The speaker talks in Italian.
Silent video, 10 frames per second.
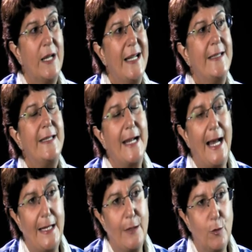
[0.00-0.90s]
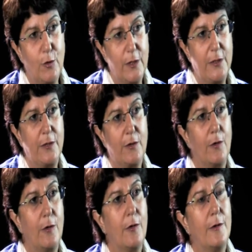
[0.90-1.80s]
Non è letterale quello che ti
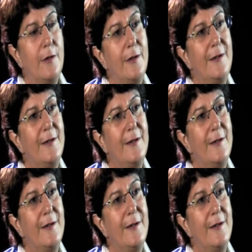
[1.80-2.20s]
sto